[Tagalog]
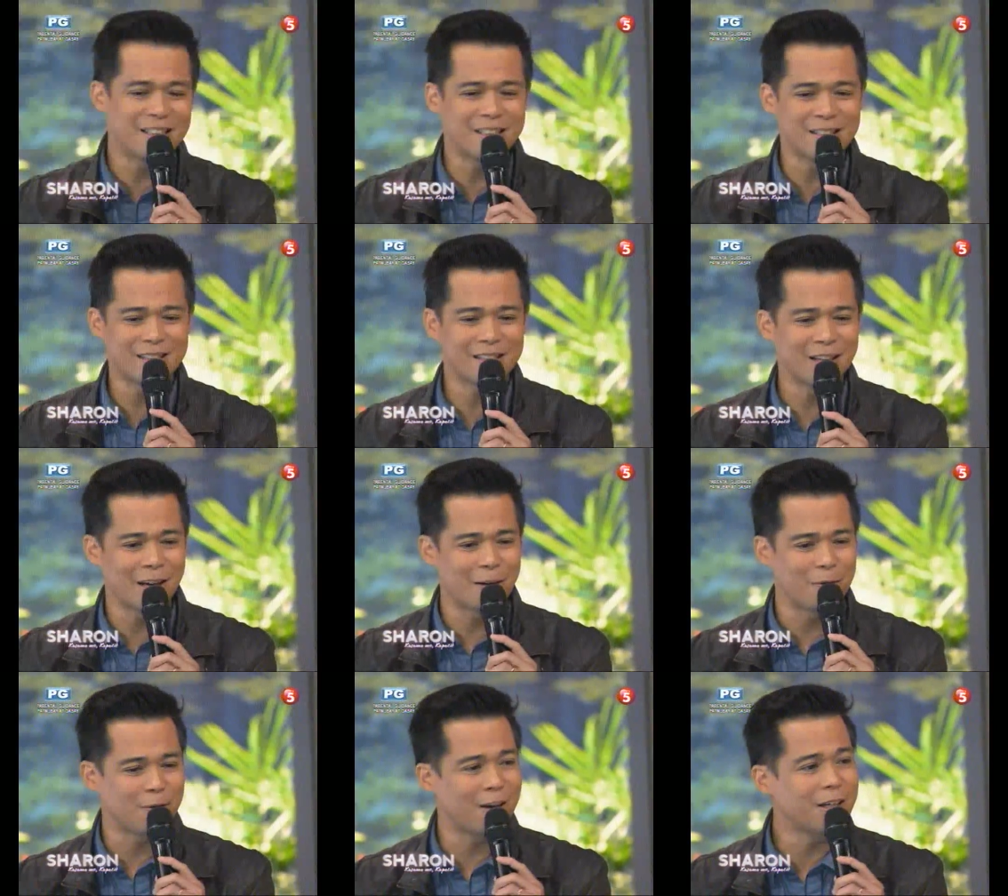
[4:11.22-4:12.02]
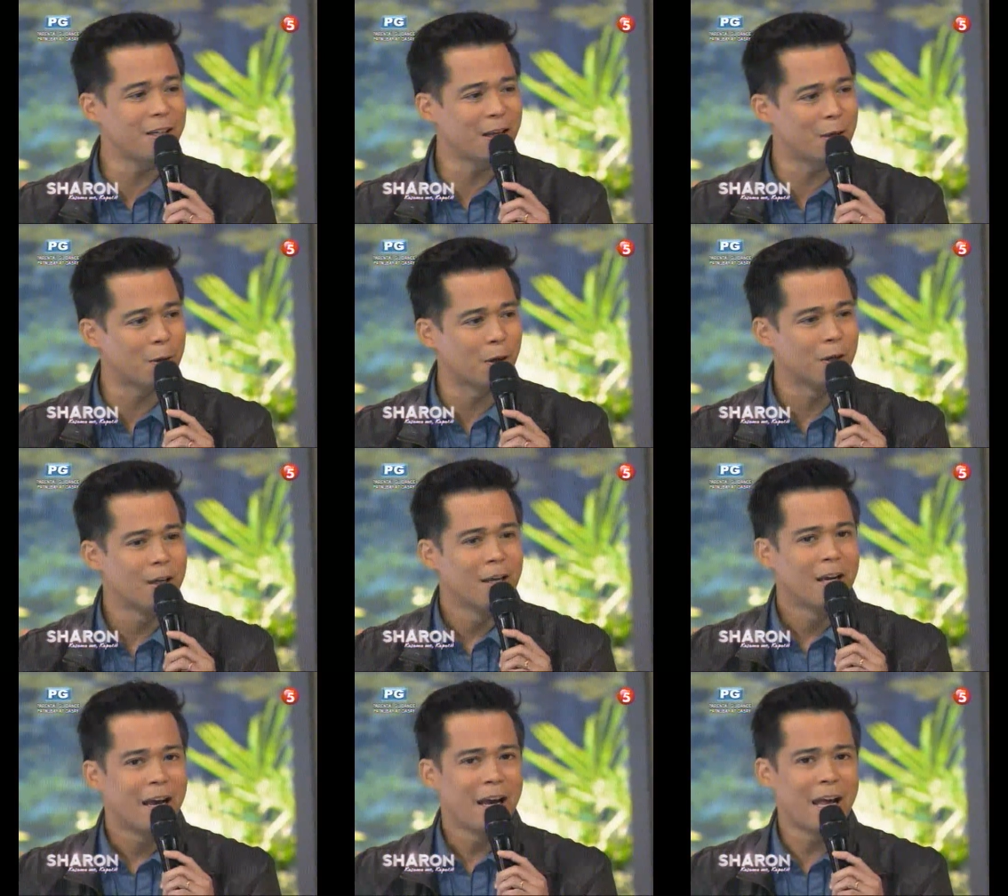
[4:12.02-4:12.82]
was just a uh, very, ano,
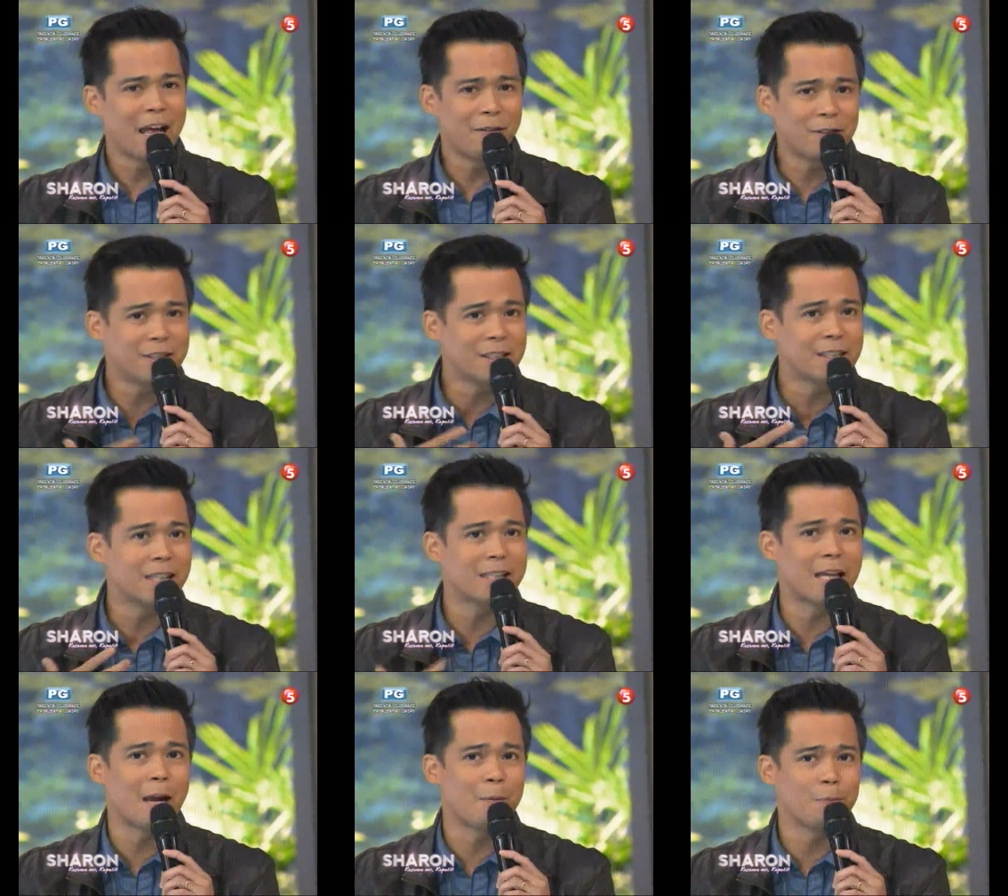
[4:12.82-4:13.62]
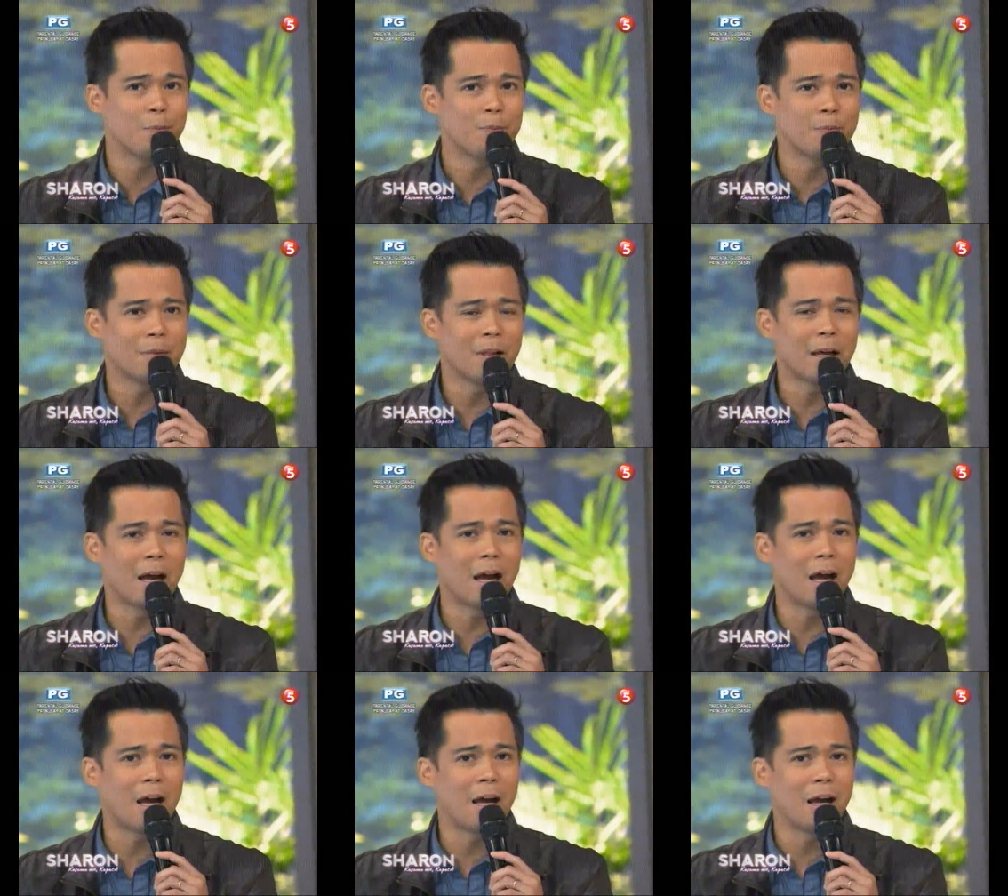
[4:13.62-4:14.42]
and ever since that time,
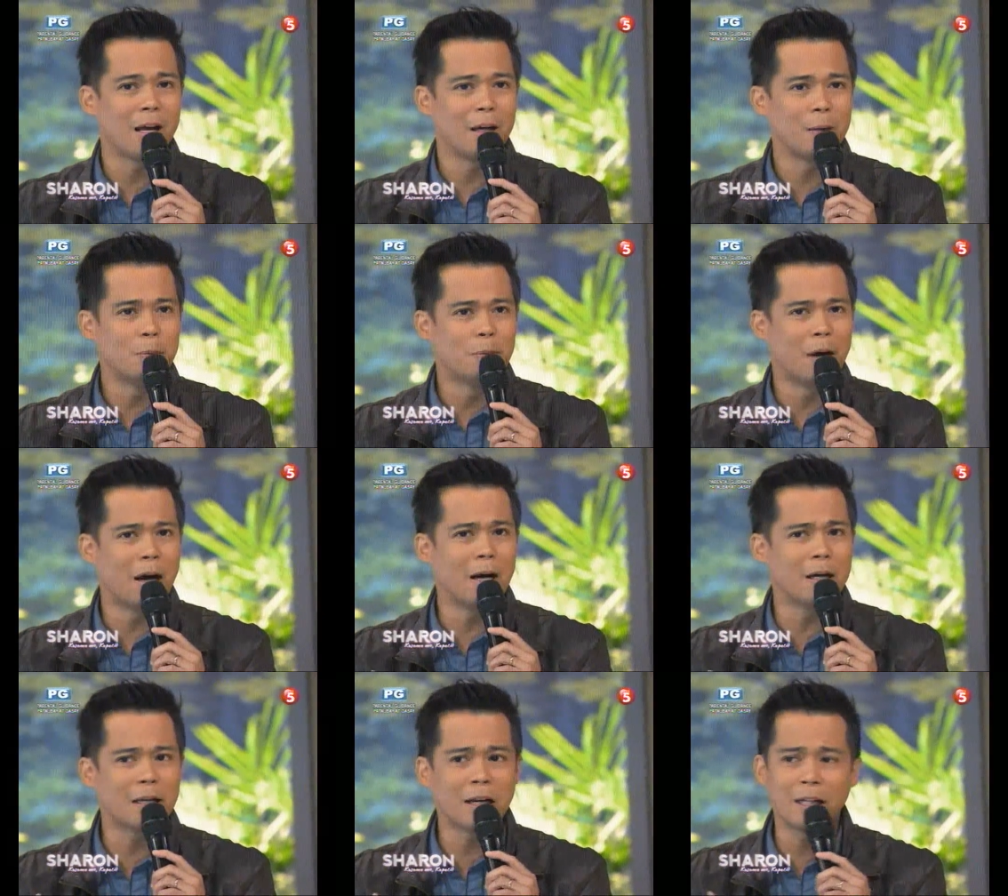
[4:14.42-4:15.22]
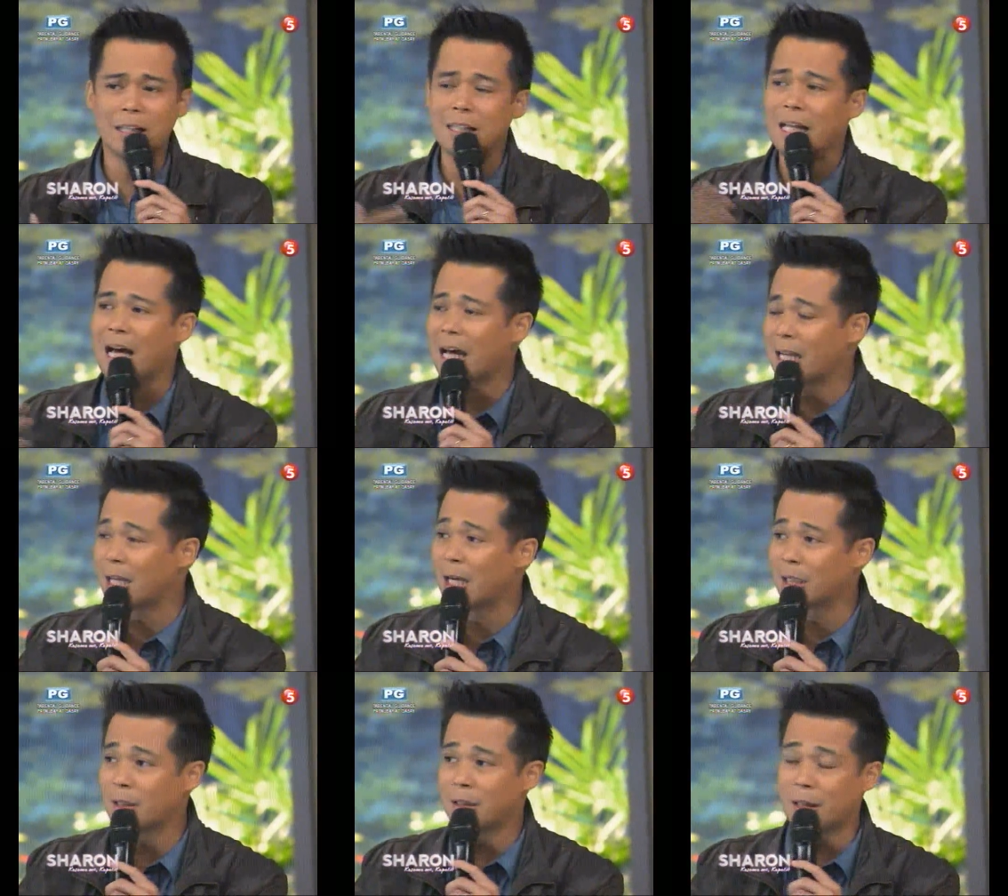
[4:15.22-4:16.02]
uh, ang kagandahan
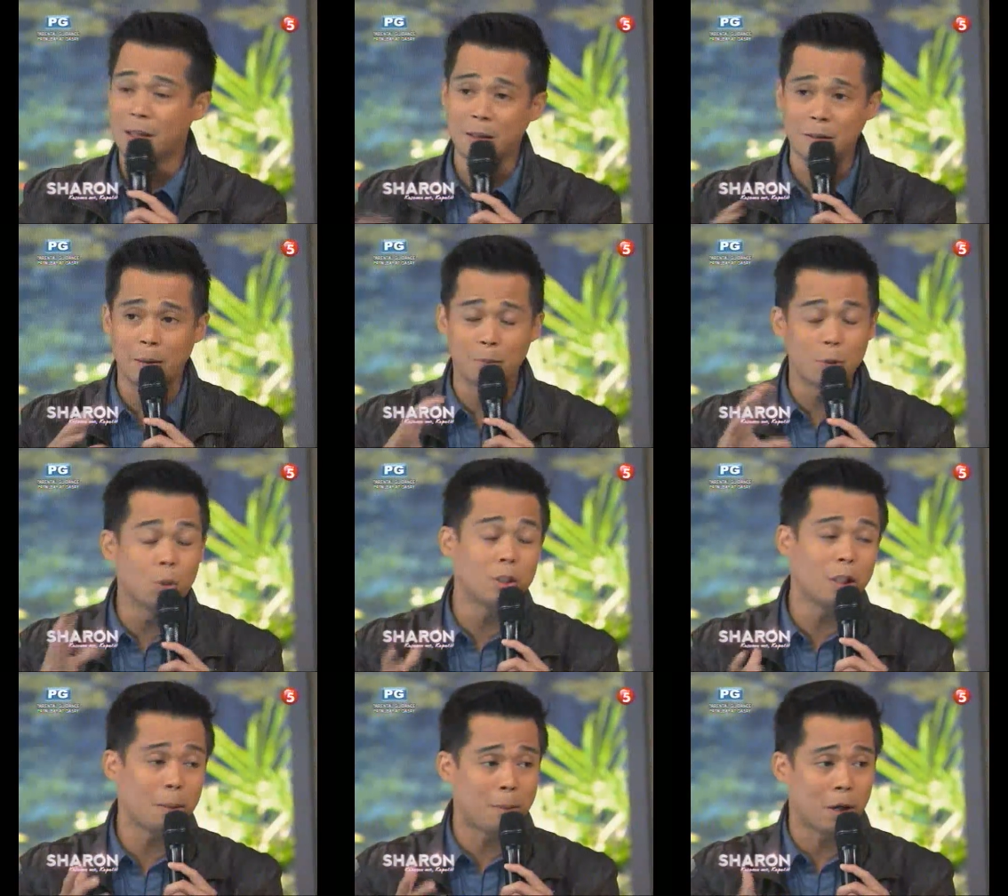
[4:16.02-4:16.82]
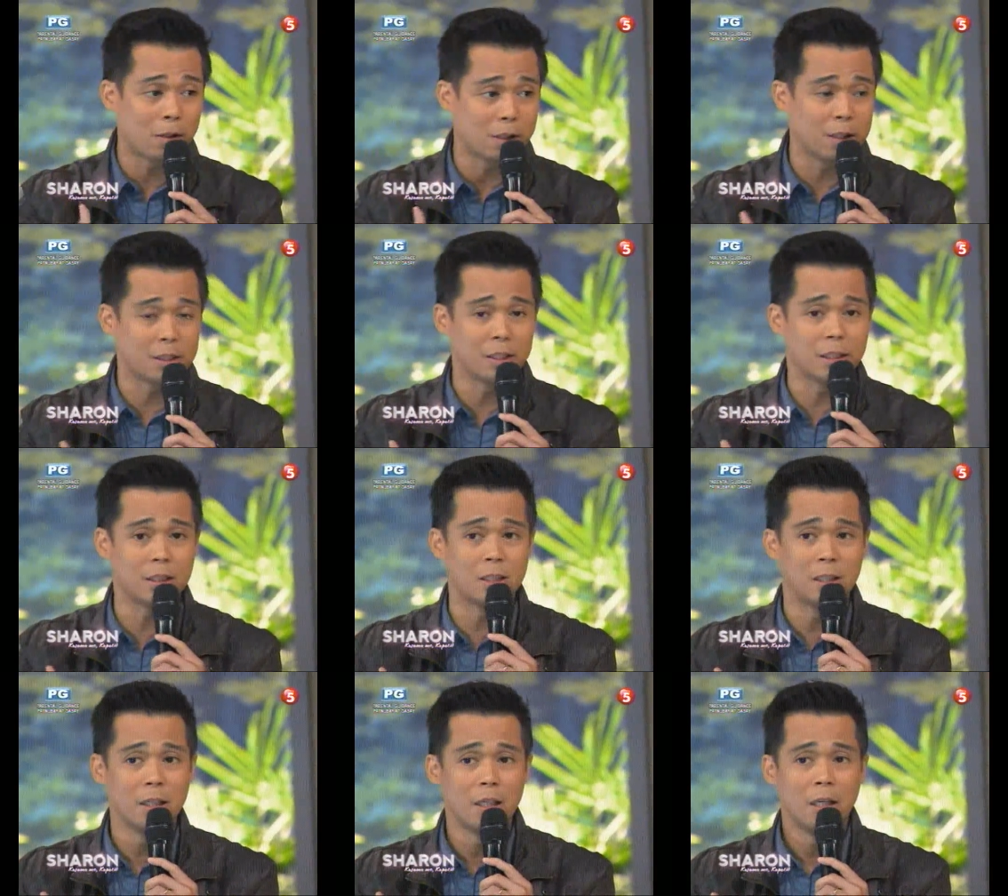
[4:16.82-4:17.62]
lang, the beauty about this
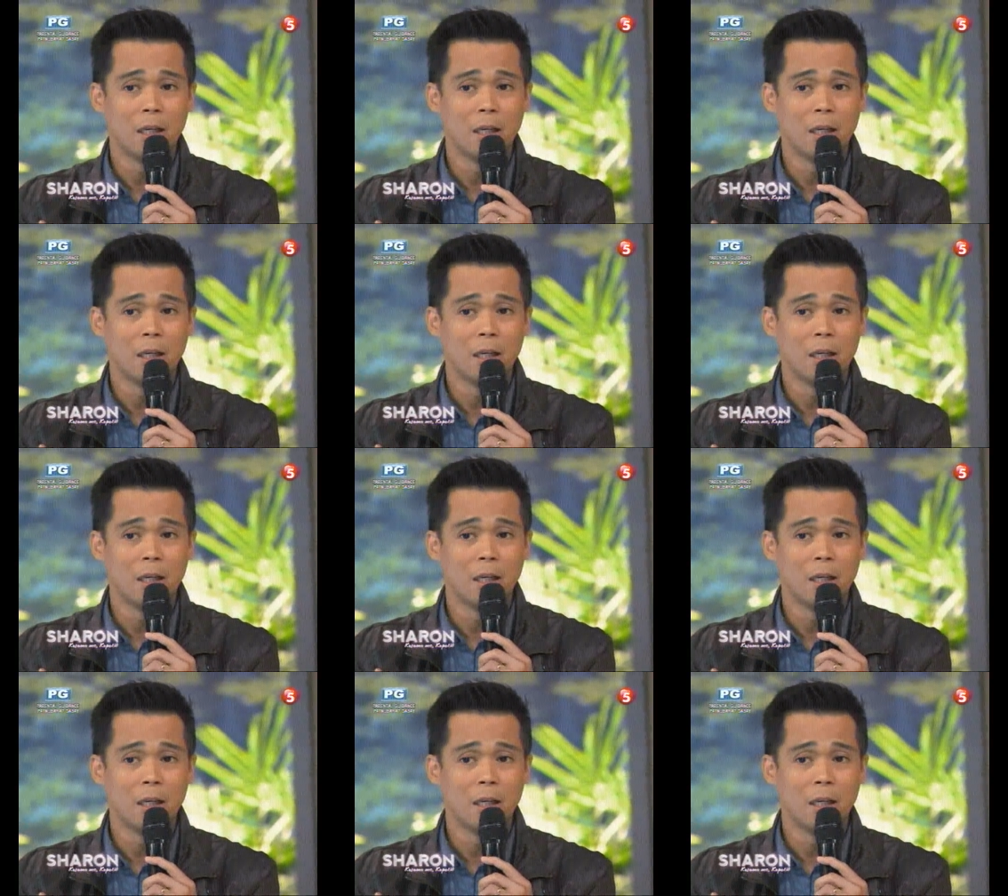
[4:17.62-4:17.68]
is,